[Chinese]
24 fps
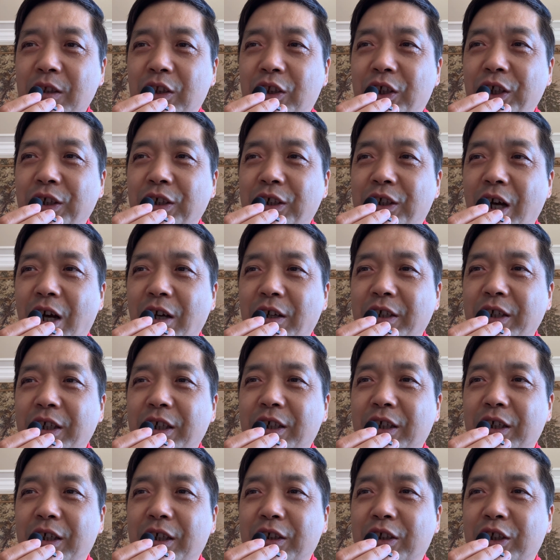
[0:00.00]
盯上了一
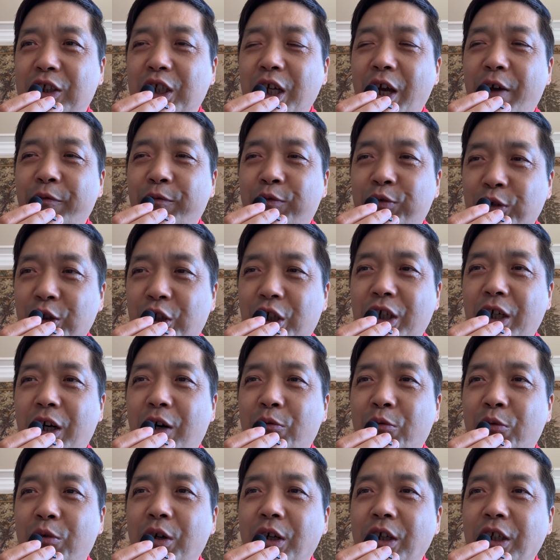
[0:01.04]
个潜伏特
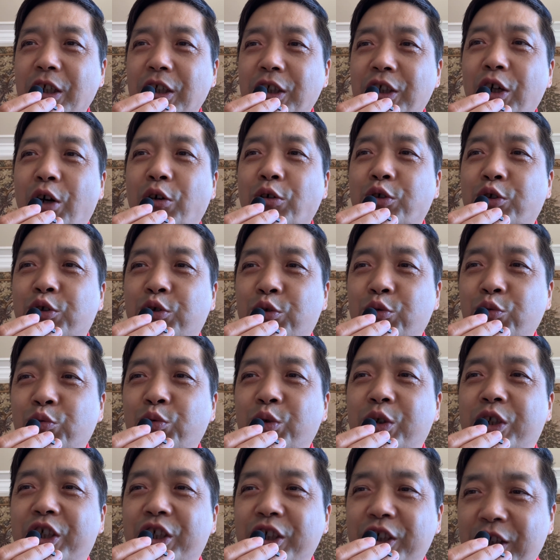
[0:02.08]
务，叫
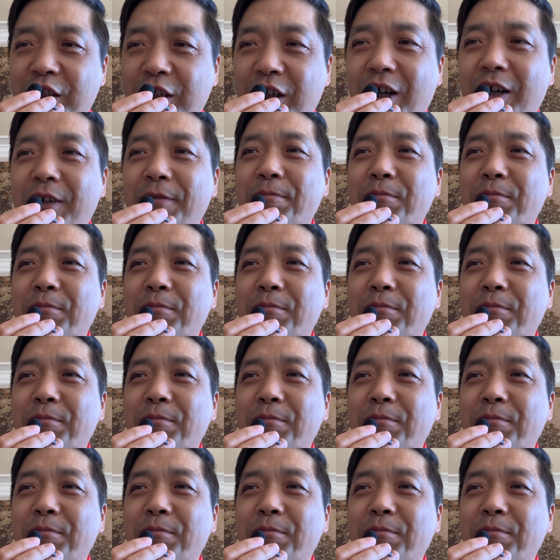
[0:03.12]
苏哲。